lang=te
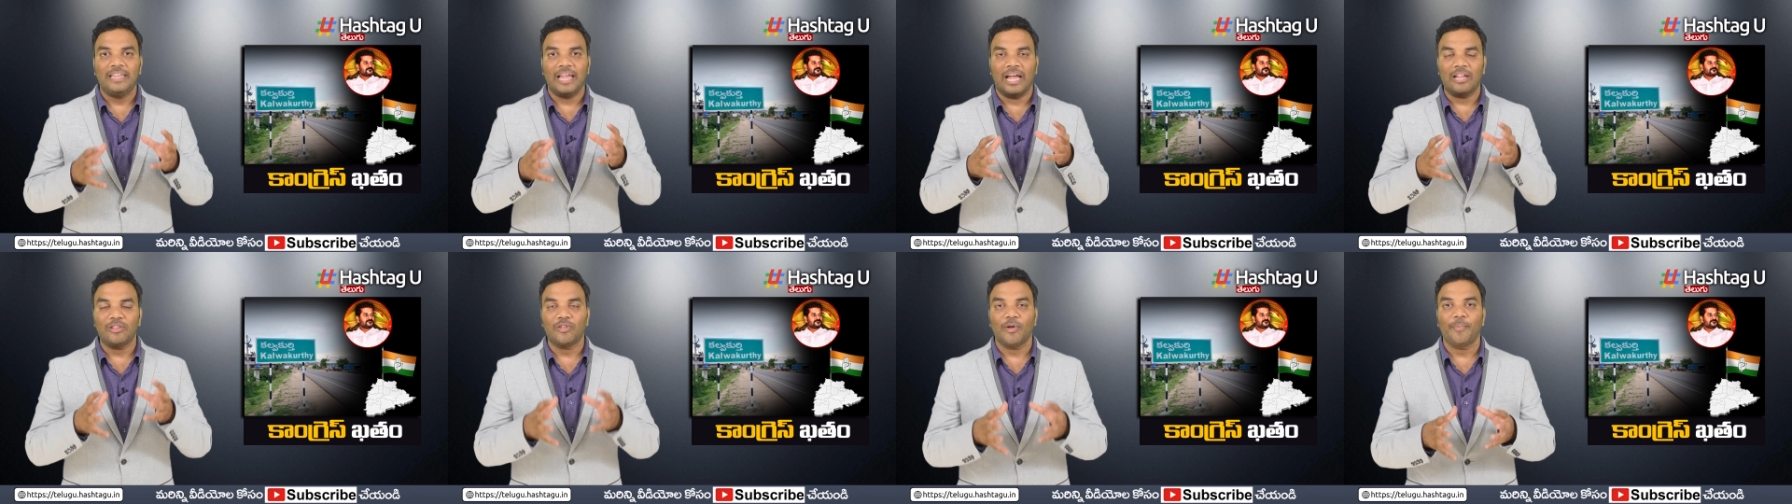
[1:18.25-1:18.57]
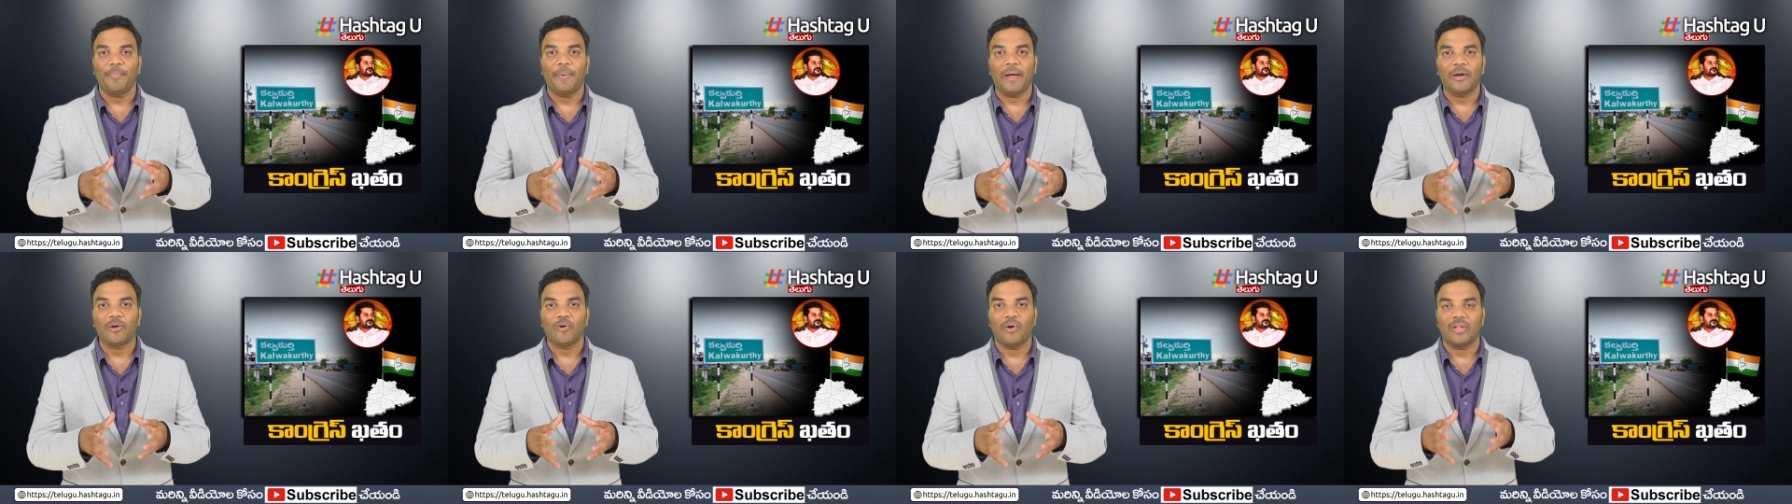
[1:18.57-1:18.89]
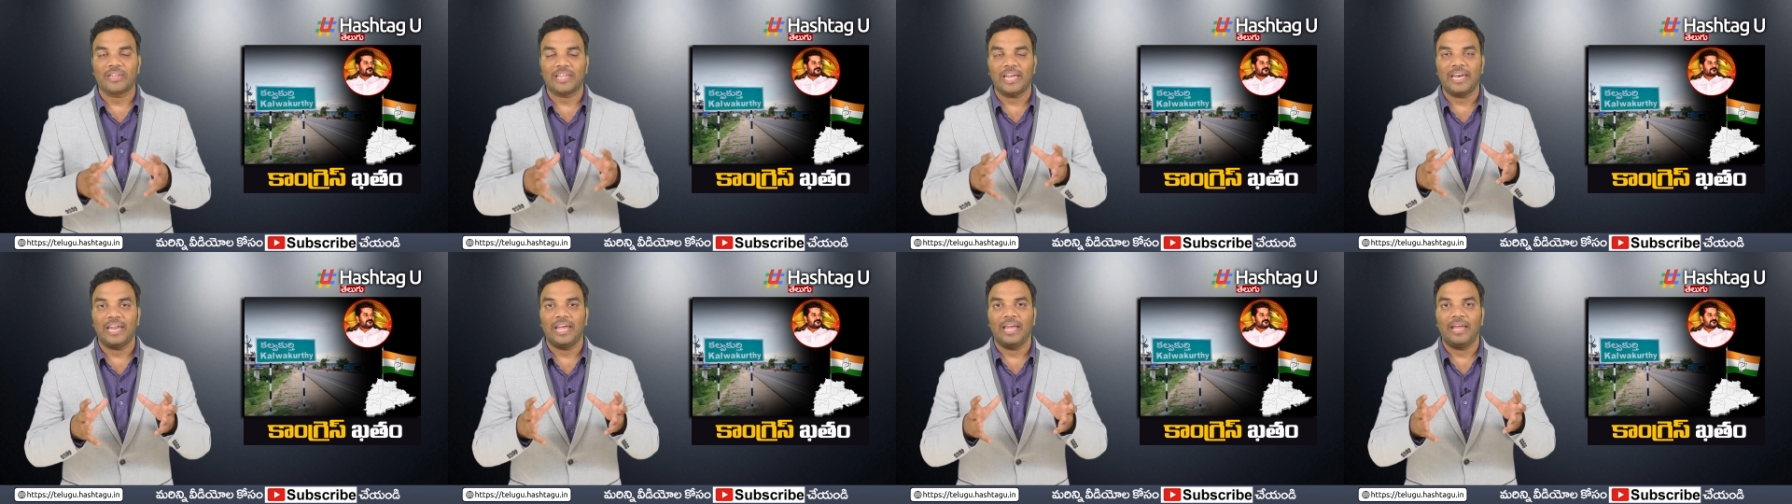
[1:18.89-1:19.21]
దాంతోపాటు
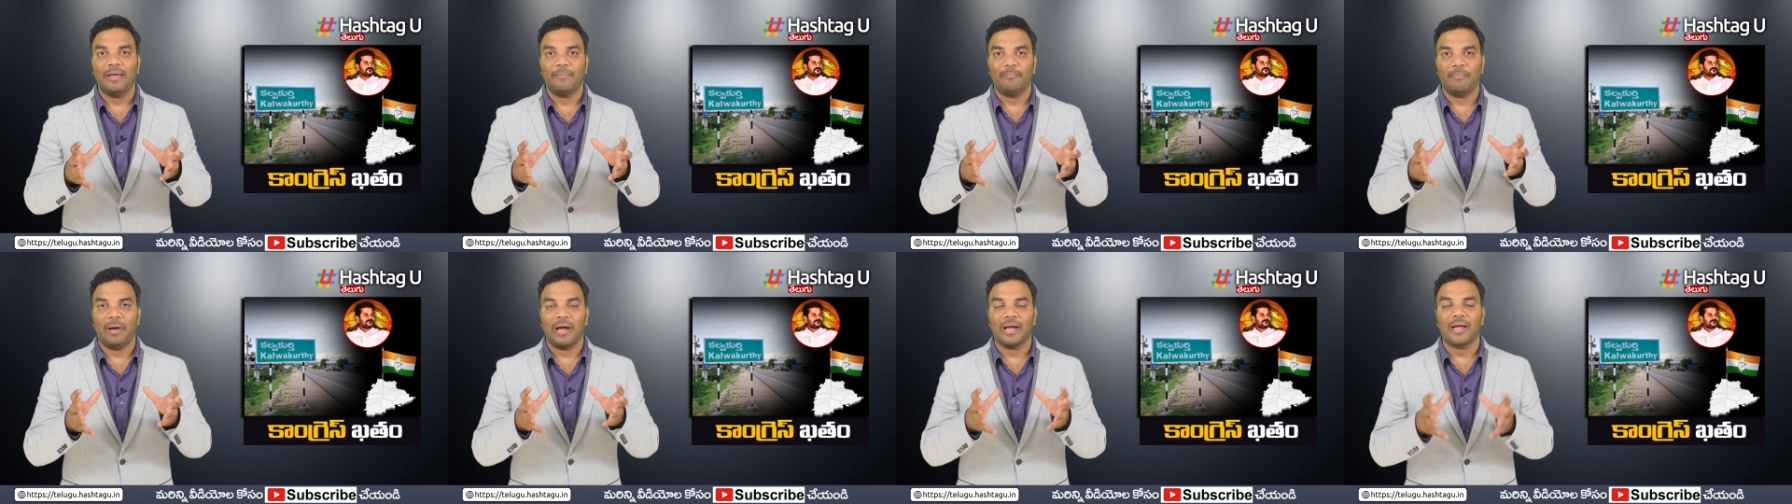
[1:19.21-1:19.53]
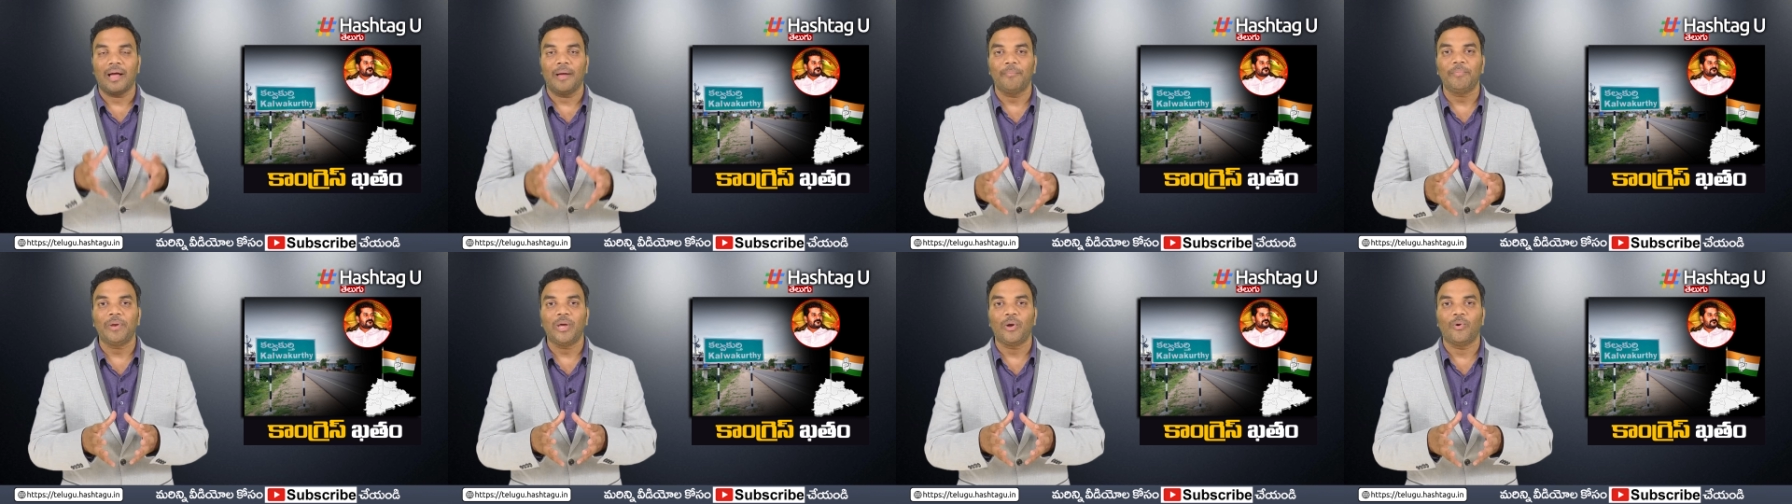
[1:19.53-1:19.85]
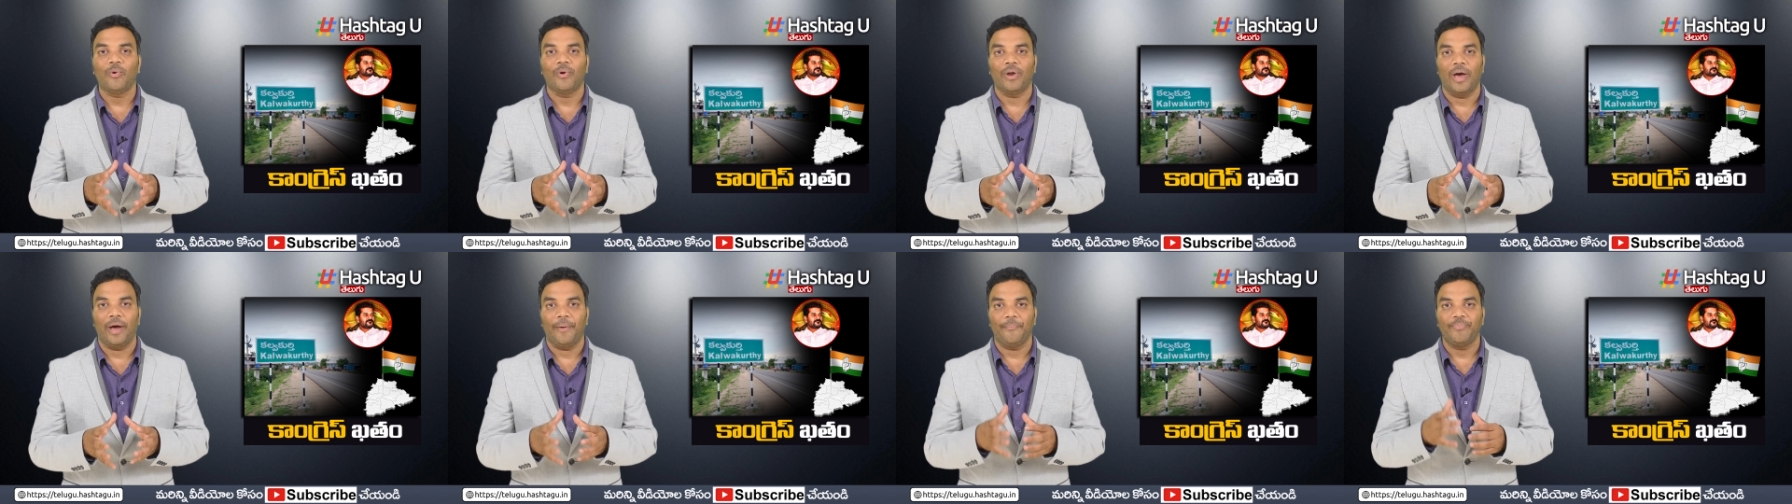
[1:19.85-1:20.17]
అతని మకాంని
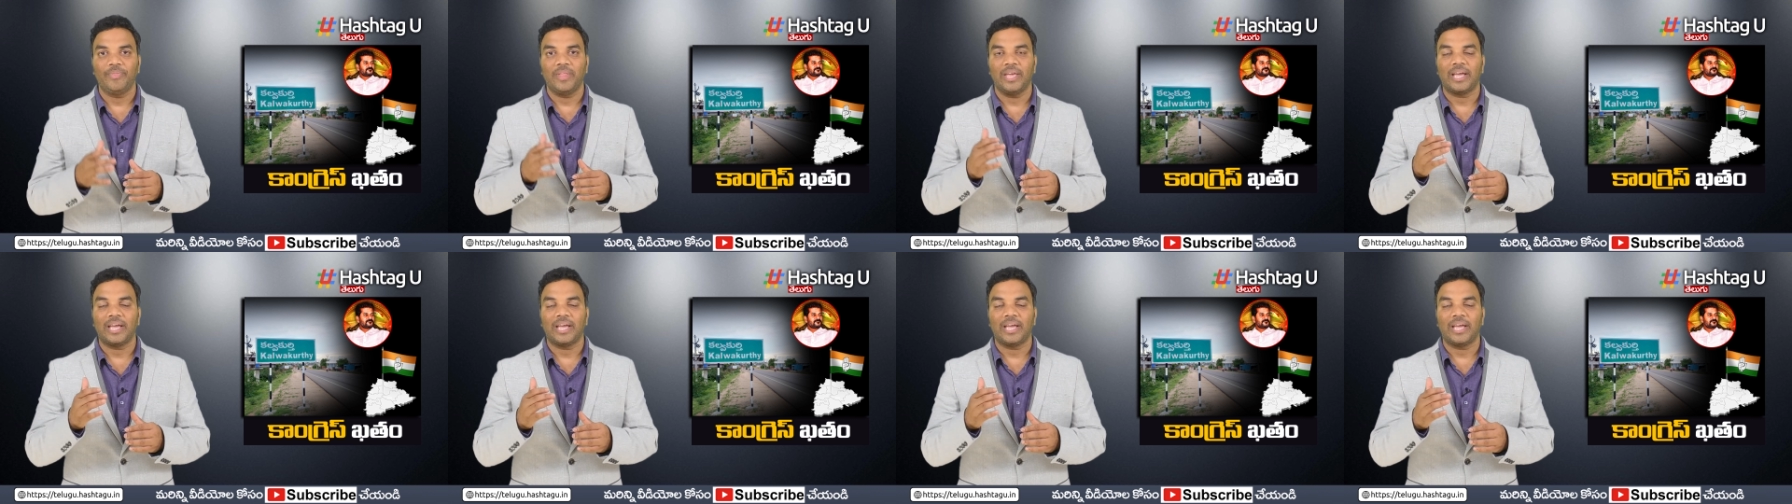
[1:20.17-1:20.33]
కూడా